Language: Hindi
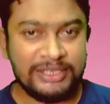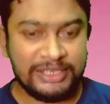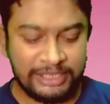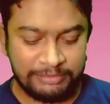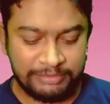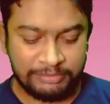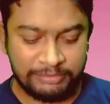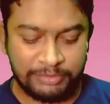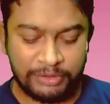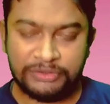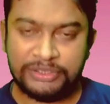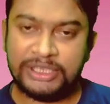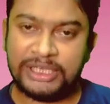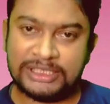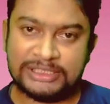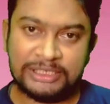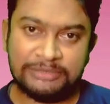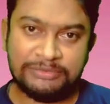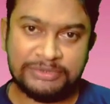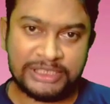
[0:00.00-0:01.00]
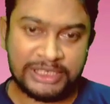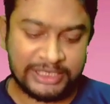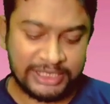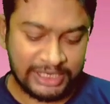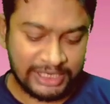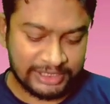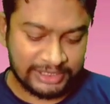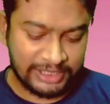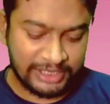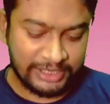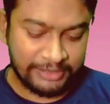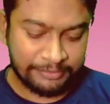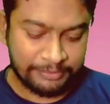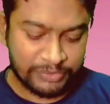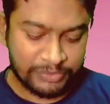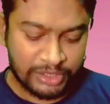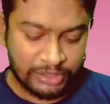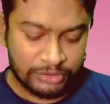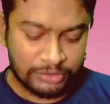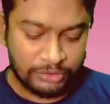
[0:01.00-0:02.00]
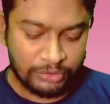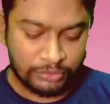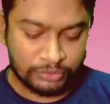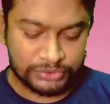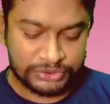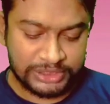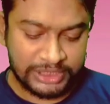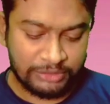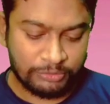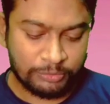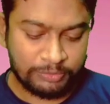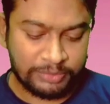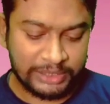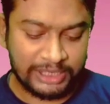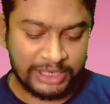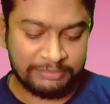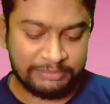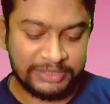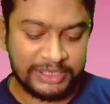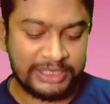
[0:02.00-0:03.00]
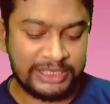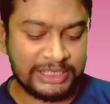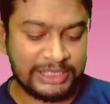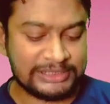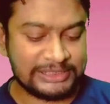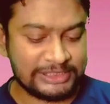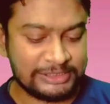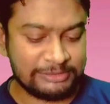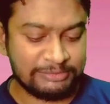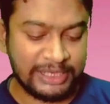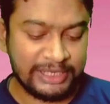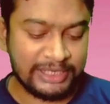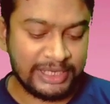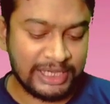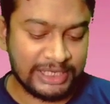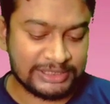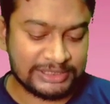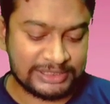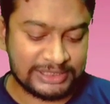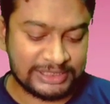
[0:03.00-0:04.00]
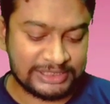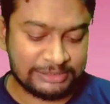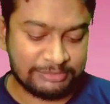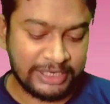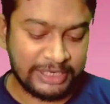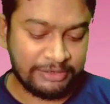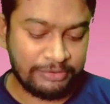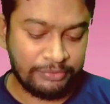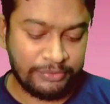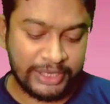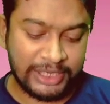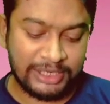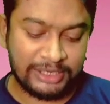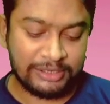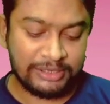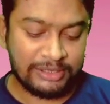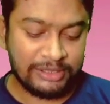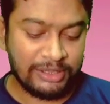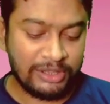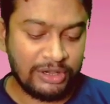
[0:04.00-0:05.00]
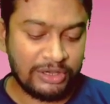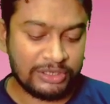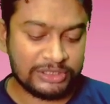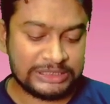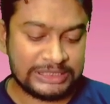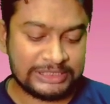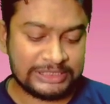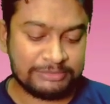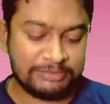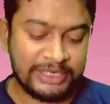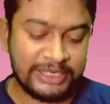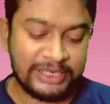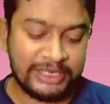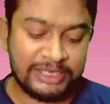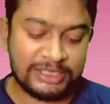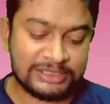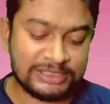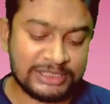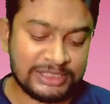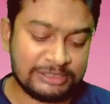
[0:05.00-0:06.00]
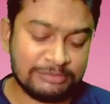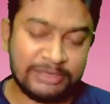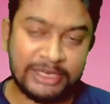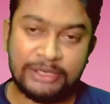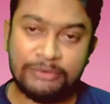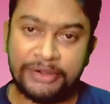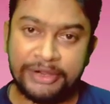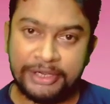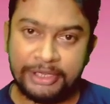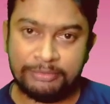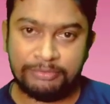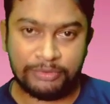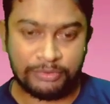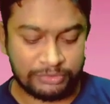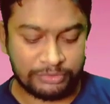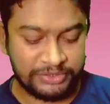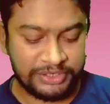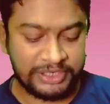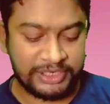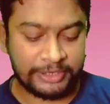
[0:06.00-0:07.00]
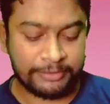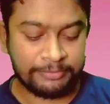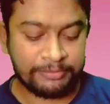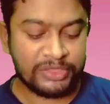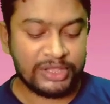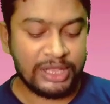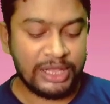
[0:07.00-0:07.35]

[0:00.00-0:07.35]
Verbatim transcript: ये भी बहुत ही अच्छा विजन कहलाता है तो उसके ऊपर आप देखिए सिक्स बाय नाइन सिक्स बाय ट्वेल्व और सिक्स बाई एटीन सिक्स बाय ट्वेंटी फोर ठीक है